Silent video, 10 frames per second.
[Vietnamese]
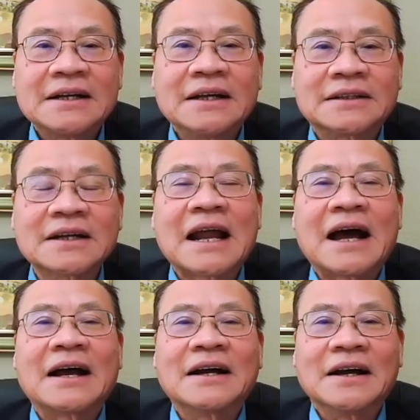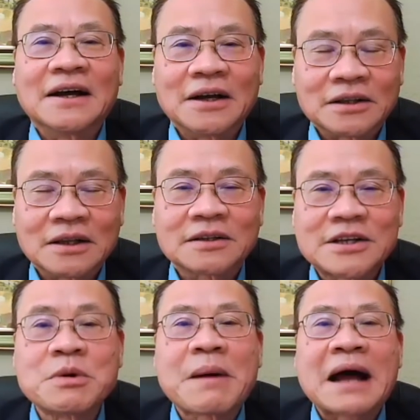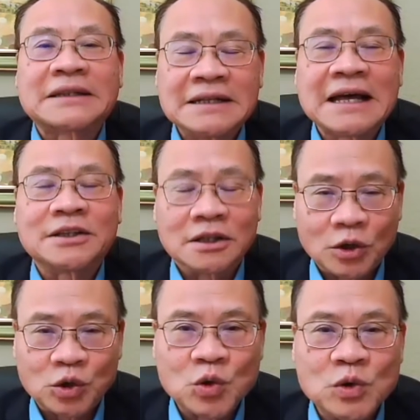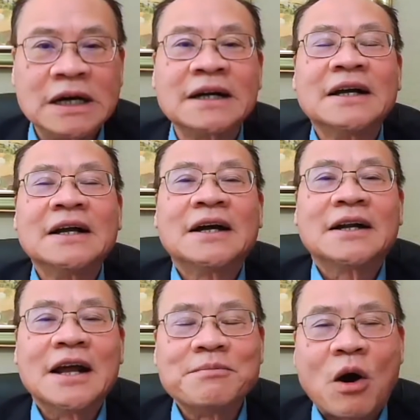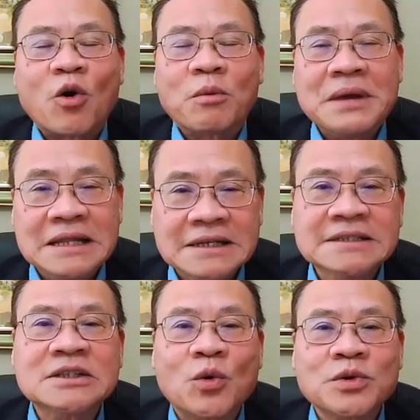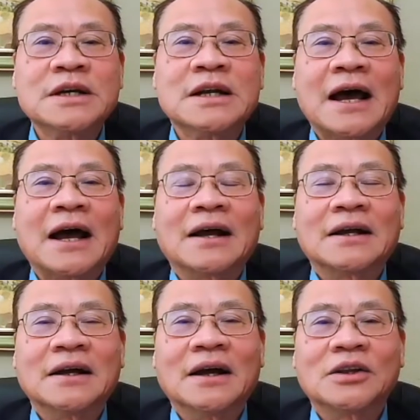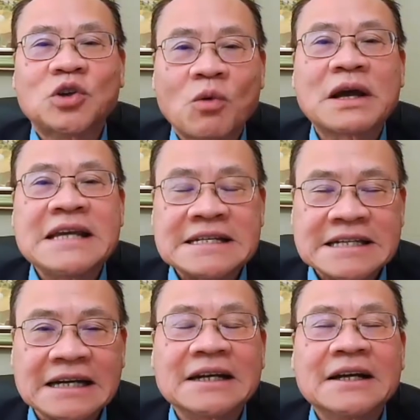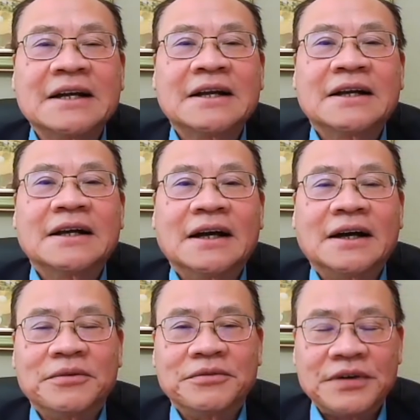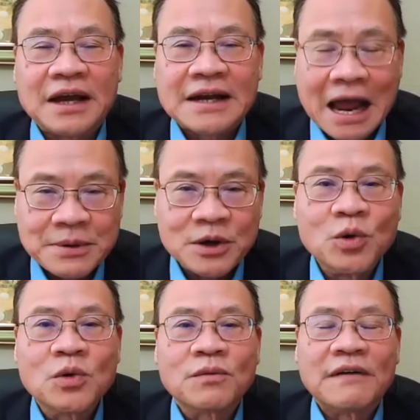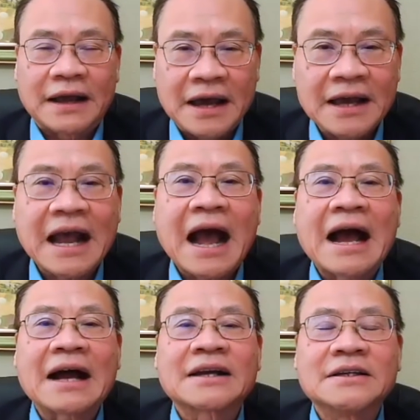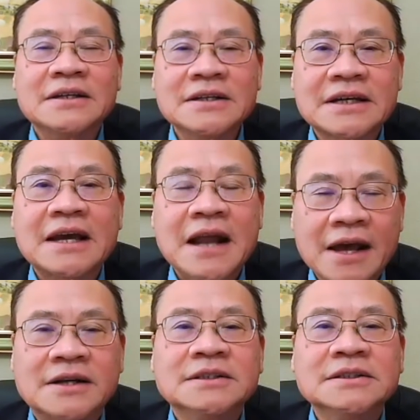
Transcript: tức là à, 63 tỉnh thành trực thuộc trung ương để bầu bí thư cũng như là à, chốt cái danh sách à, về đại biểu và kể cả những cái đề cử